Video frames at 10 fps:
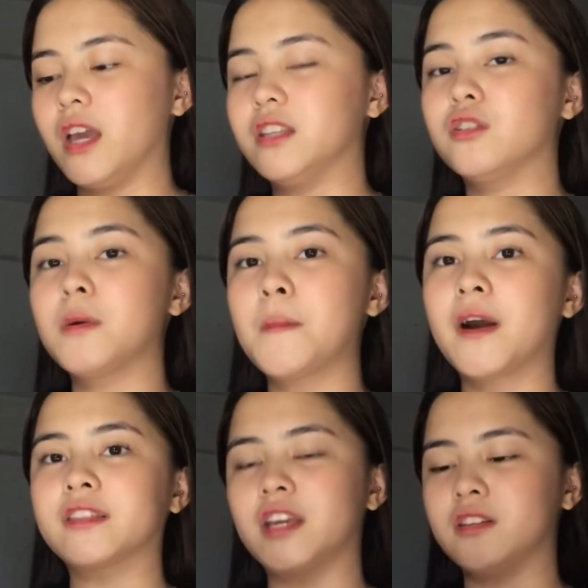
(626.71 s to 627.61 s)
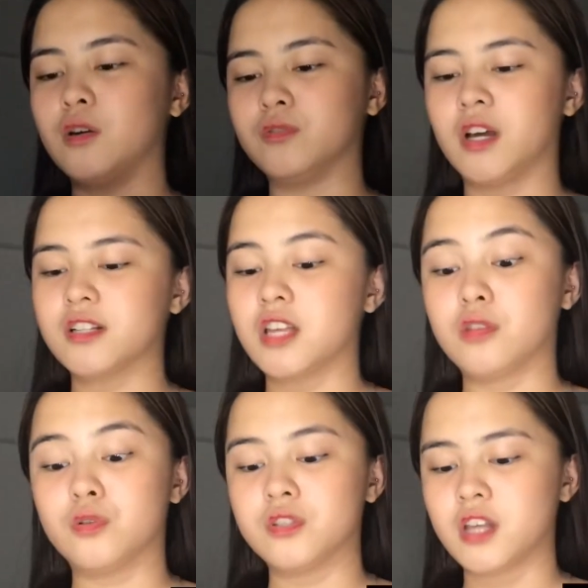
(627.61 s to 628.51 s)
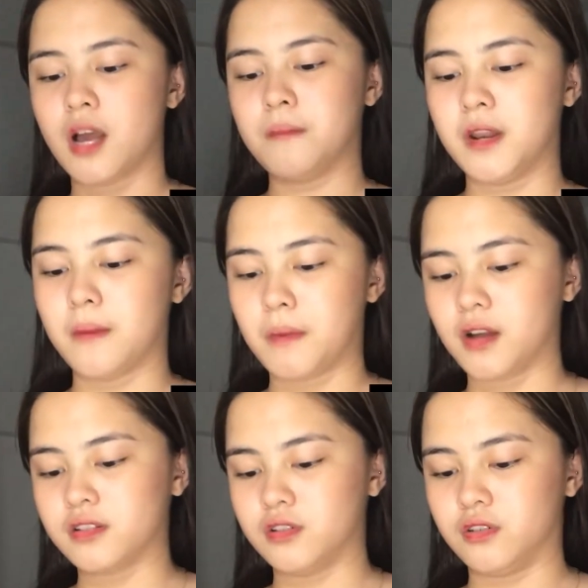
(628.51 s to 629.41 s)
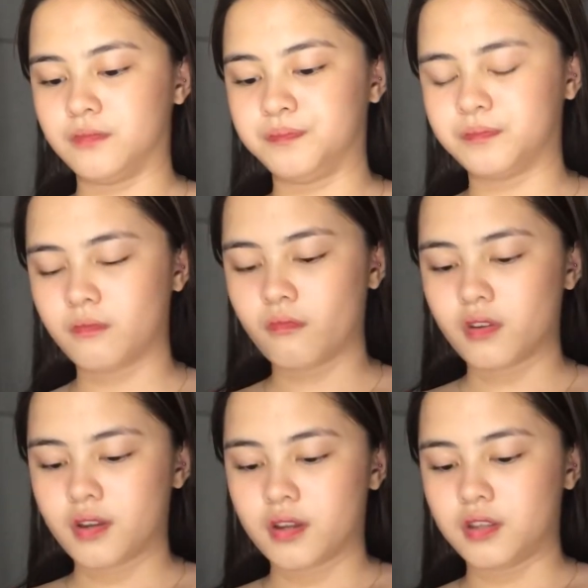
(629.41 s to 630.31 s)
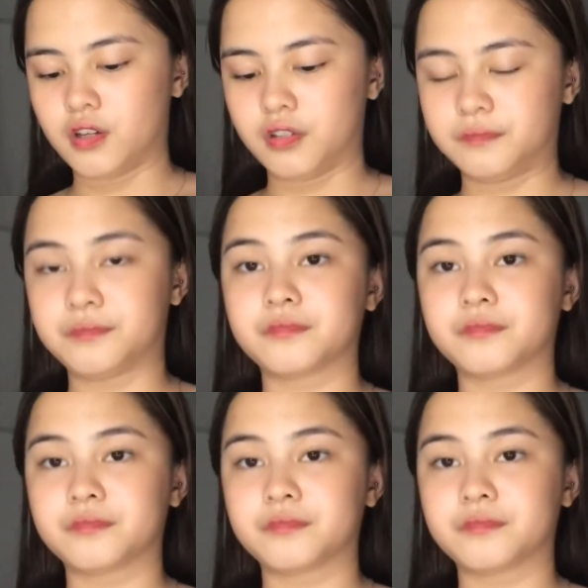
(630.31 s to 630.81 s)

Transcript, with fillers: Eh, hindi ko na pakita yung nauna kasi andun sa kabilang box yun. Yun.